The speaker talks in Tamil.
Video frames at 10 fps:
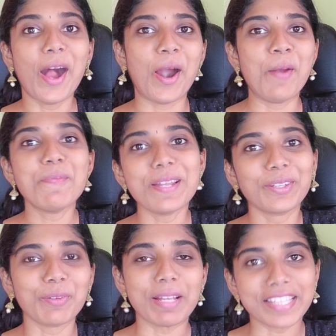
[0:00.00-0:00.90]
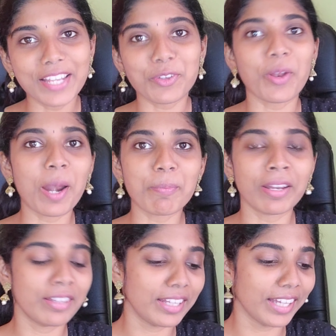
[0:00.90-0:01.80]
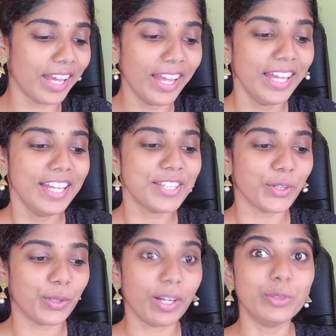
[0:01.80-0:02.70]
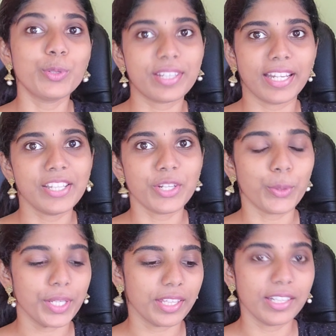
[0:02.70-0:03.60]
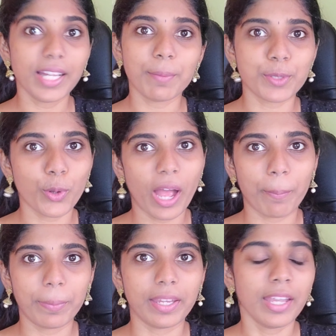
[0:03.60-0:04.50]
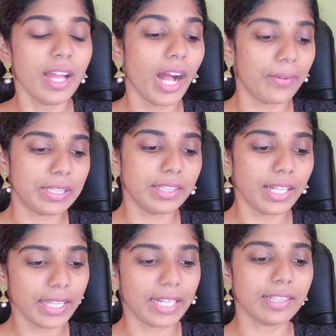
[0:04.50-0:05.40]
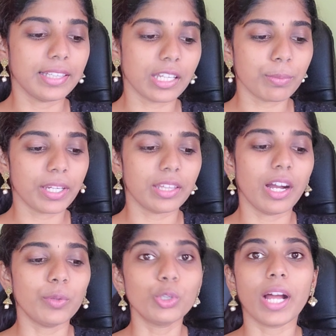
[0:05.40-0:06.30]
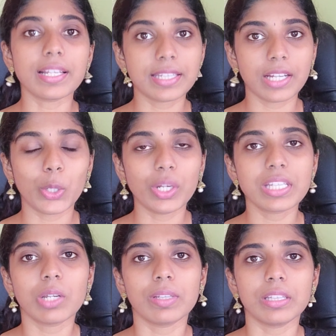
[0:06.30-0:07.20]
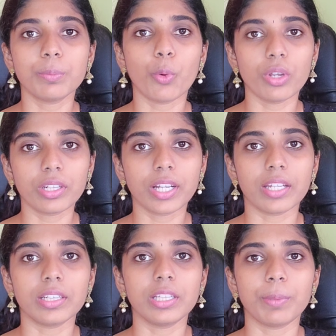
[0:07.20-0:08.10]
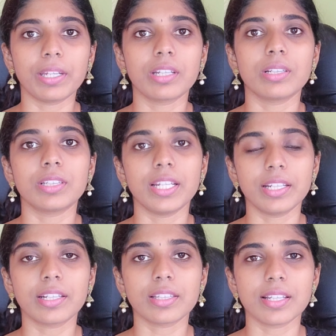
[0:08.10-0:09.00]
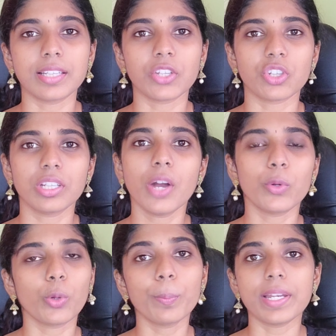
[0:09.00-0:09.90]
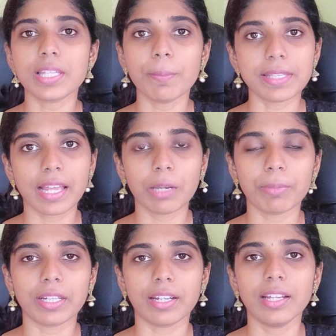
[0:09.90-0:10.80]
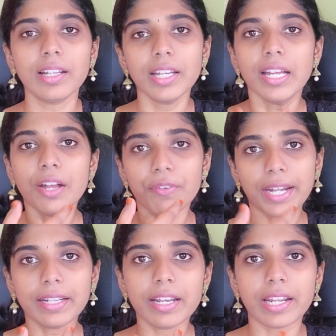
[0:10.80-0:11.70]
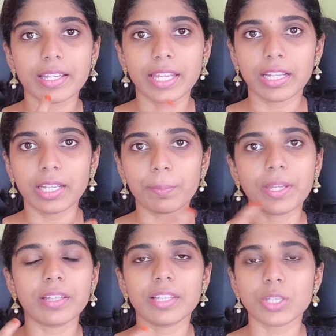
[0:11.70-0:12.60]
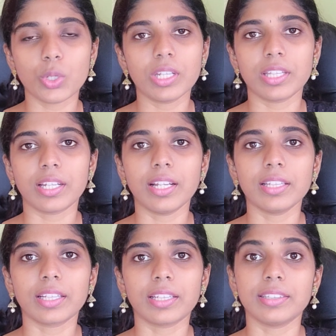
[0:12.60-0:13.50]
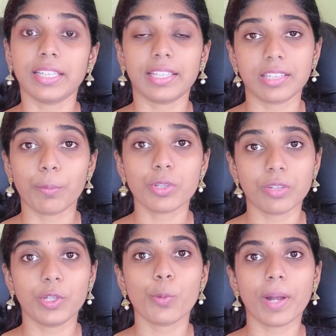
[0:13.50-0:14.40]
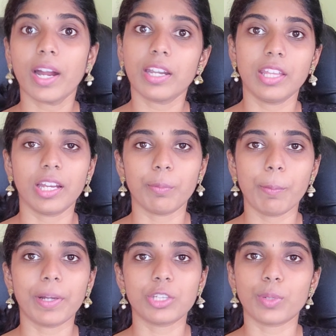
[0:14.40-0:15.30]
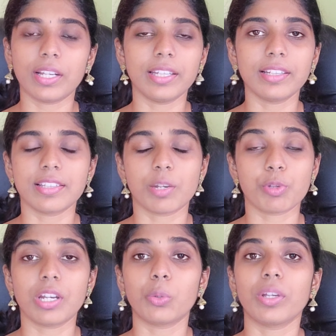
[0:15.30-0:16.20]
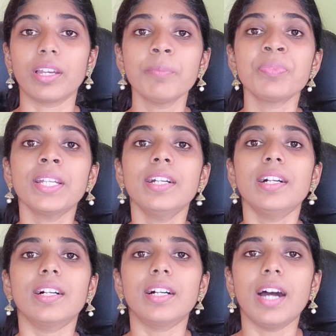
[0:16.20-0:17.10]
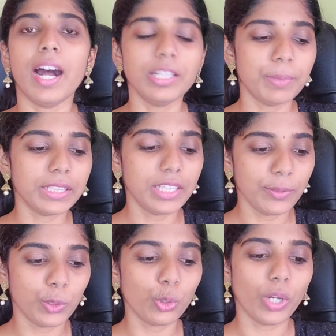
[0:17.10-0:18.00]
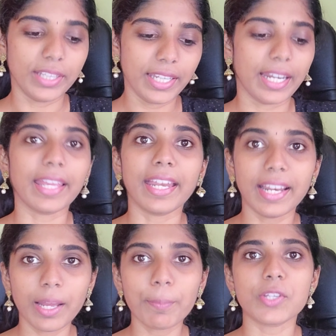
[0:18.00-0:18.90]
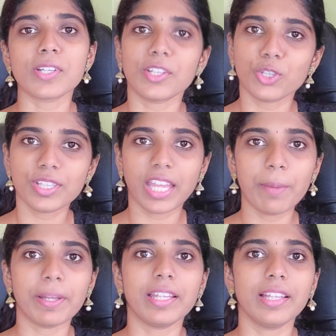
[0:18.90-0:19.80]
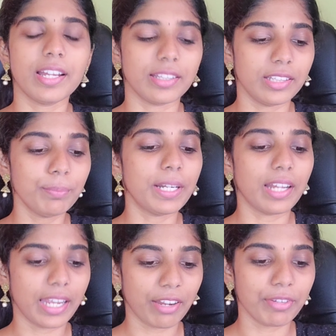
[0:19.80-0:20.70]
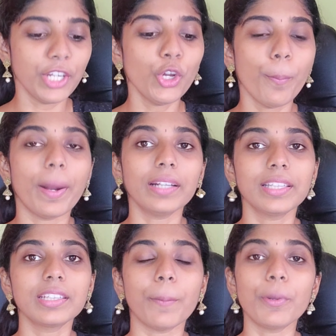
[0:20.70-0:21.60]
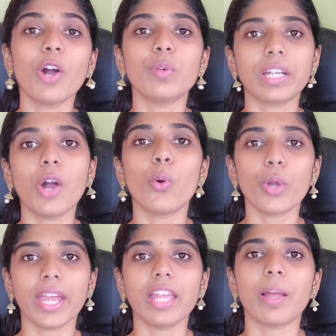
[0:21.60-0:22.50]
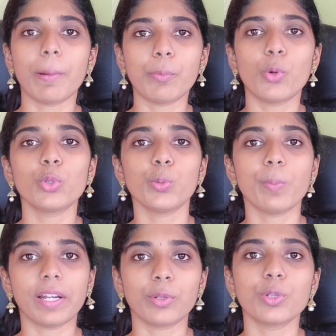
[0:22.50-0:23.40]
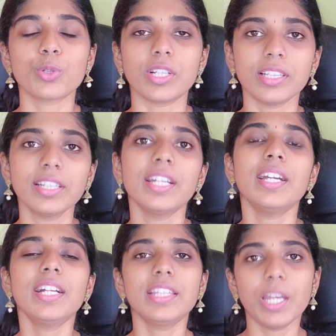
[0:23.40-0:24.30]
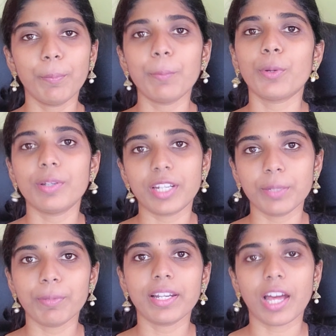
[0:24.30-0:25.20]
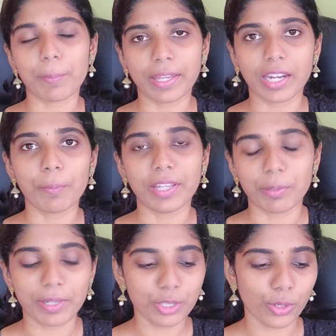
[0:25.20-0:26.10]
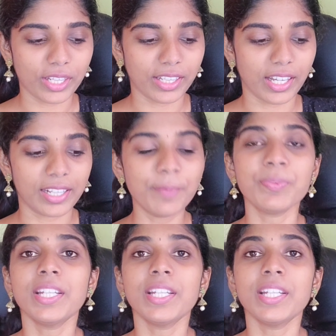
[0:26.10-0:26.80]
அனுப்புனது கூட மெசேஜ் கூட அனுப்புனது இல்லைங்க ஸோ அதுவும் ஸ்ட்ரேஞ்சர் ஒருத்தர் ஐ எம் ஸோ ஹாப்பி அவர் என்னென்னா எனக்கு நடந்த மாதிரி தான் அவரும் லாஸ்ட் ஆகஸ்ட்டில் வந்து போயிருக்காரு இந்த மாதிரி டென்டல் கன்சல்டேஷனுக்கு அவருக்கும் பெருசாக அலைன்மெண்ட்டில் ஃப்ரெண்டில் இருக்கிறது எனக்கு எப்படி இருந்தால் சொல்லியிருந்தேன்ல அந்த கதை நீங்கள் சப்போஸ் இந்த வீடியோ பார்க்காட்டி நீங்கள் போய் பார்த்துருவாங்க லிங்க் டிஸ்கிரிப்ஷனில் கொடுக்குறேன் அது மாதிரி இவருக்கும் அதே எனக்கு என்னெல்லாம் பிரச்சனை இருந்துச்சோ சேம் அதே தான் இருந்தது பட் வீடியோ பார்த்ததுக்கப்புறம் அவருக்கா ஓகே நம்ம போகணும் பண்ணணும்னு சொல்லிட்டு திருப்பி போய் ட்ரீட்மெண்ட் ஆரம்பிக்கிறேன் அப்படிங்கிற மாதிரி சொல்லியிருக்காரு